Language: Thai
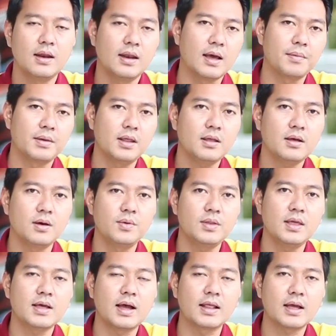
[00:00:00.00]
นะครับอันนี้คือวิ
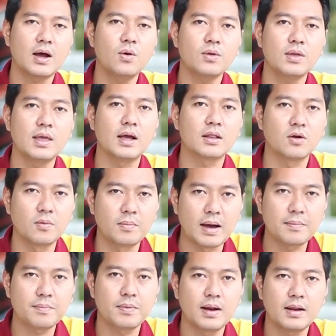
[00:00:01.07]
ธีการเข้าเกียร์อัตโนมั
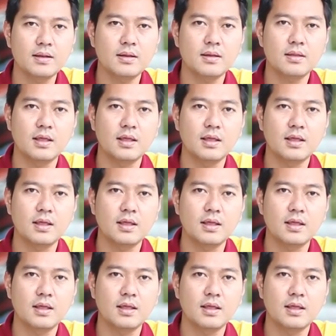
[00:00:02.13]
ติ เพราะนั้น